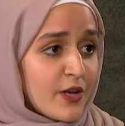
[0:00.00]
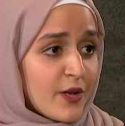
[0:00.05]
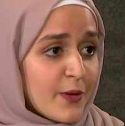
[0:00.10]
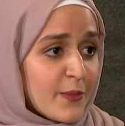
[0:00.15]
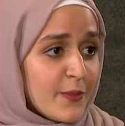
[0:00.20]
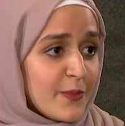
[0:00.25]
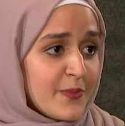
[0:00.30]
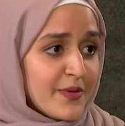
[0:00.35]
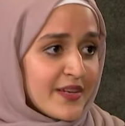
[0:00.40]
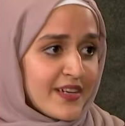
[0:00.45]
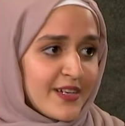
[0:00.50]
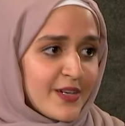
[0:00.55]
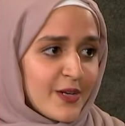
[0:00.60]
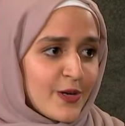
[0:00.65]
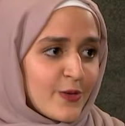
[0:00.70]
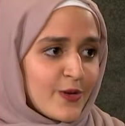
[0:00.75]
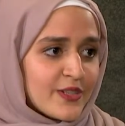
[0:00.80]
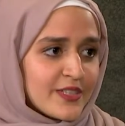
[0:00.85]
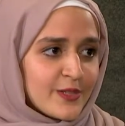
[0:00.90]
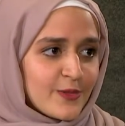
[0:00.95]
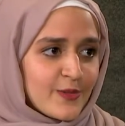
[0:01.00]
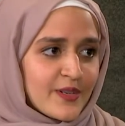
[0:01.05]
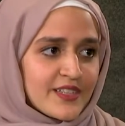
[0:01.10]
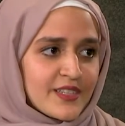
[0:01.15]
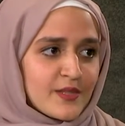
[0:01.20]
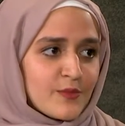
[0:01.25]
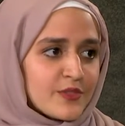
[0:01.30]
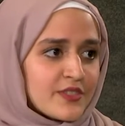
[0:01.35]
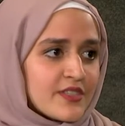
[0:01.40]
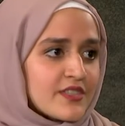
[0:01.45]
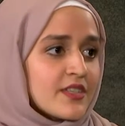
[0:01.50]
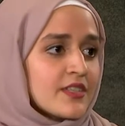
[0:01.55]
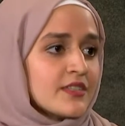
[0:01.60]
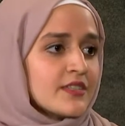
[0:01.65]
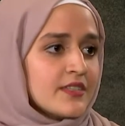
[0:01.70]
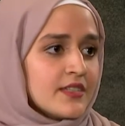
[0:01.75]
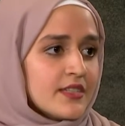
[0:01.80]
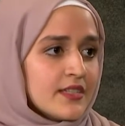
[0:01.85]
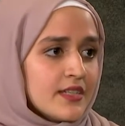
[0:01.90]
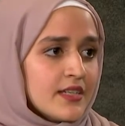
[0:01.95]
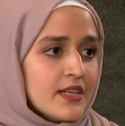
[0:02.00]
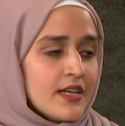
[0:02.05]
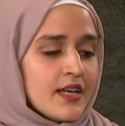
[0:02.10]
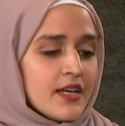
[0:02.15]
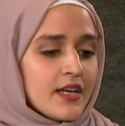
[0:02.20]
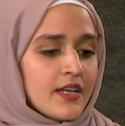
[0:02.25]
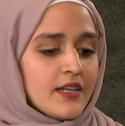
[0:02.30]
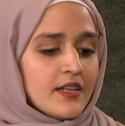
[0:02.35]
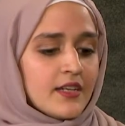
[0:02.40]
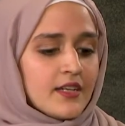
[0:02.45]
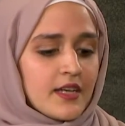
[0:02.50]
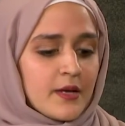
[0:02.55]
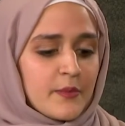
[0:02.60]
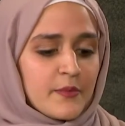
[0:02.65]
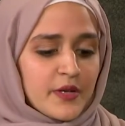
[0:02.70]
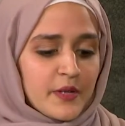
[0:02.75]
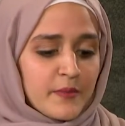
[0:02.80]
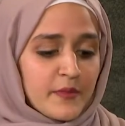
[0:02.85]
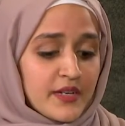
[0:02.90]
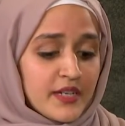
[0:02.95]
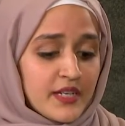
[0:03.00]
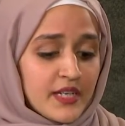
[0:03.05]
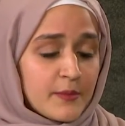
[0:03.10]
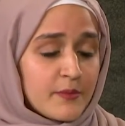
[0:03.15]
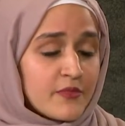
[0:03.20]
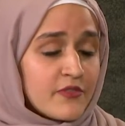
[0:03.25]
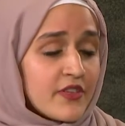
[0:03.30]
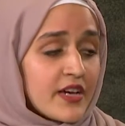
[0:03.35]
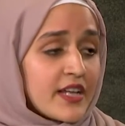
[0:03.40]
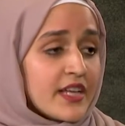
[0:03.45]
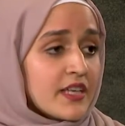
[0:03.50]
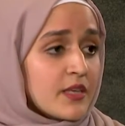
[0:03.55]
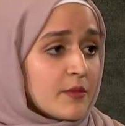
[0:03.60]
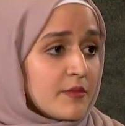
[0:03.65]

للانخراط في خضم هذا المجال تحديد اساليب